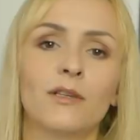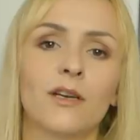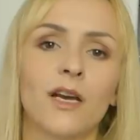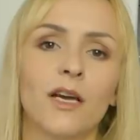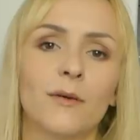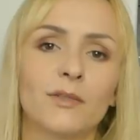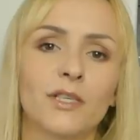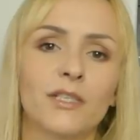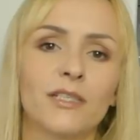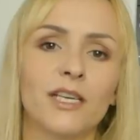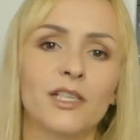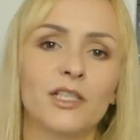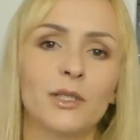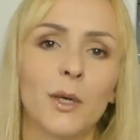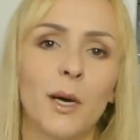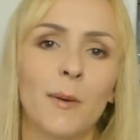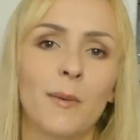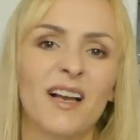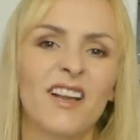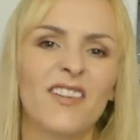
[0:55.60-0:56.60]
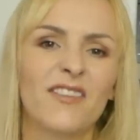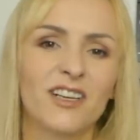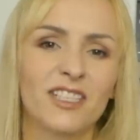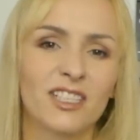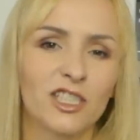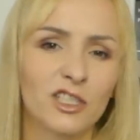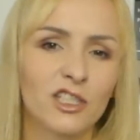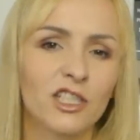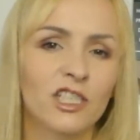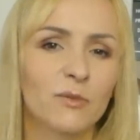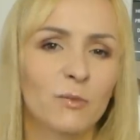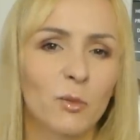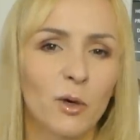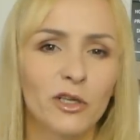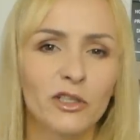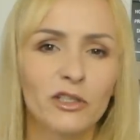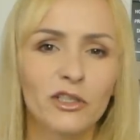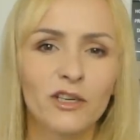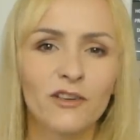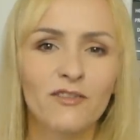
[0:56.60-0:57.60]
trochę przesadziłam, ale faktycznie
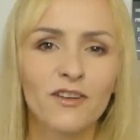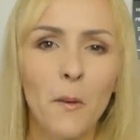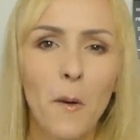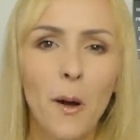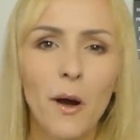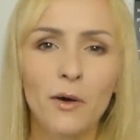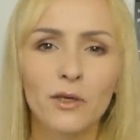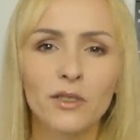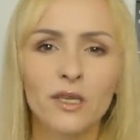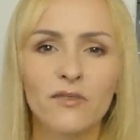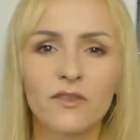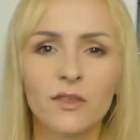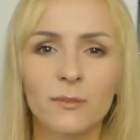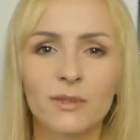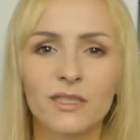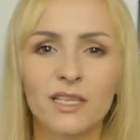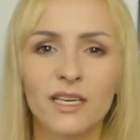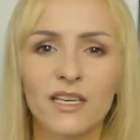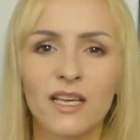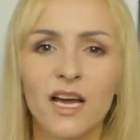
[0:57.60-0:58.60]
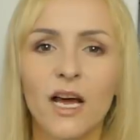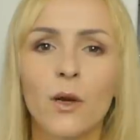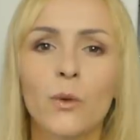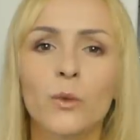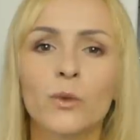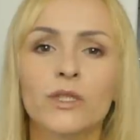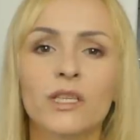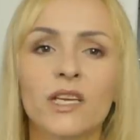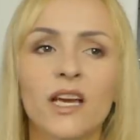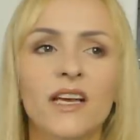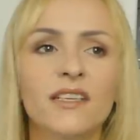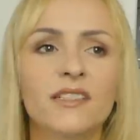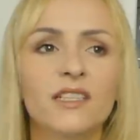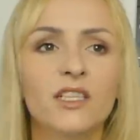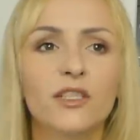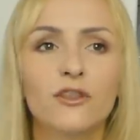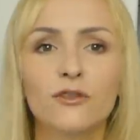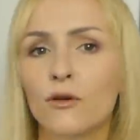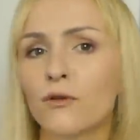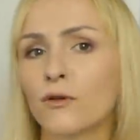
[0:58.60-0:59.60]
spoliczkowała ona w tym serialu
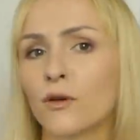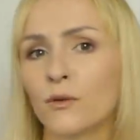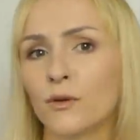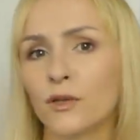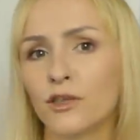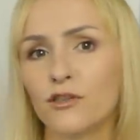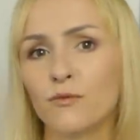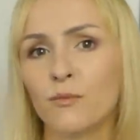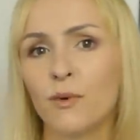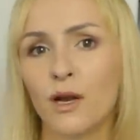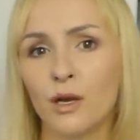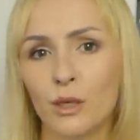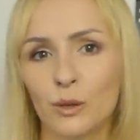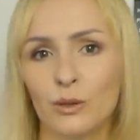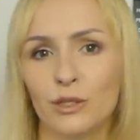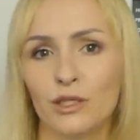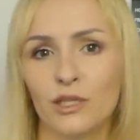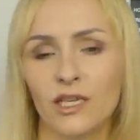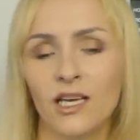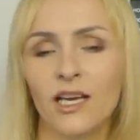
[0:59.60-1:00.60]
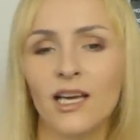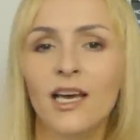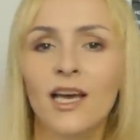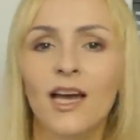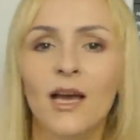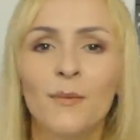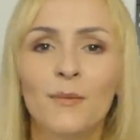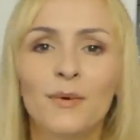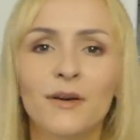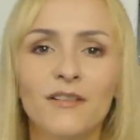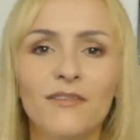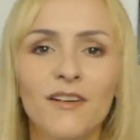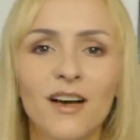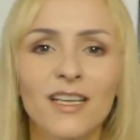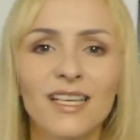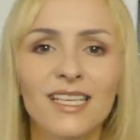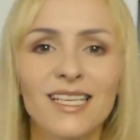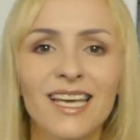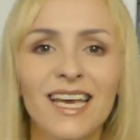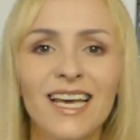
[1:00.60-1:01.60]
niezliczoną liczbę ludzi.
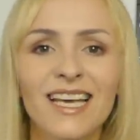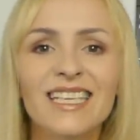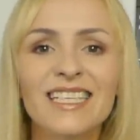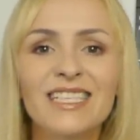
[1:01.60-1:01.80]
Prywatnie